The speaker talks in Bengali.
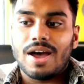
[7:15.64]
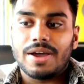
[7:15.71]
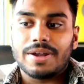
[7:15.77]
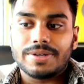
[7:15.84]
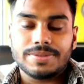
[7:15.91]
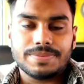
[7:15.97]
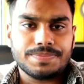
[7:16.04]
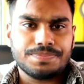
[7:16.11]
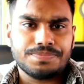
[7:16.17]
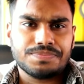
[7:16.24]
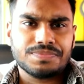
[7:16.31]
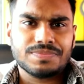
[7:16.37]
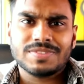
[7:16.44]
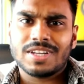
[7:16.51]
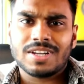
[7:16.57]
আর
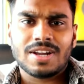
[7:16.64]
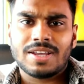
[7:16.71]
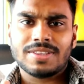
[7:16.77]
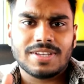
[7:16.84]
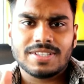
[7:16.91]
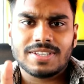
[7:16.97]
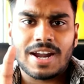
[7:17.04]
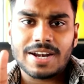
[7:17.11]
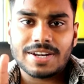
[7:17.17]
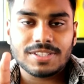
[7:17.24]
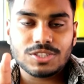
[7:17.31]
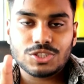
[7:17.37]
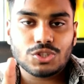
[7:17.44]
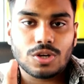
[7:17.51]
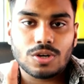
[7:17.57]
তারা তাদের আরেকটা
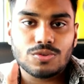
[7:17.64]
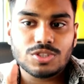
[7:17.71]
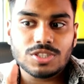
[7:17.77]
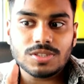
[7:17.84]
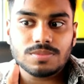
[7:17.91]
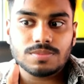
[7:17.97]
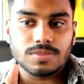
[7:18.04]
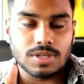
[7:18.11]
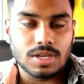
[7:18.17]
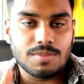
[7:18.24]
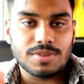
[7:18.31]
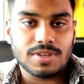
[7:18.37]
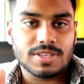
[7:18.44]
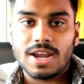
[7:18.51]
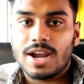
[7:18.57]
জিনিস করা উচিত মানে
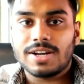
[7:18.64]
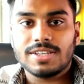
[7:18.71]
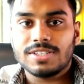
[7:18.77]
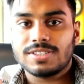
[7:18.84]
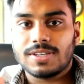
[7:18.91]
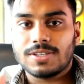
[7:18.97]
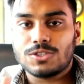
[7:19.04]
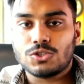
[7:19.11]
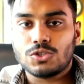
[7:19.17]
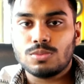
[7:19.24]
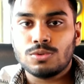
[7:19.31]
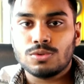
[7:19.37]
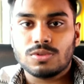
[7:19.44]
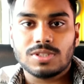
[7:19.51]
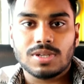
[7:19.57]
আমি তাদের আরেকটা জিনিস সাজেস্ট
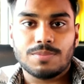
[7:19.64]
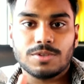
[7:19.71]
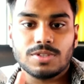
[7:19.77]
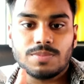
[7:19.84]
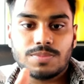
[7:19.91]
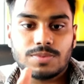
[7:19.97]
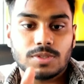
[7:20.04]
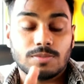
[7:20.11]
করবো ওদের সামনে যে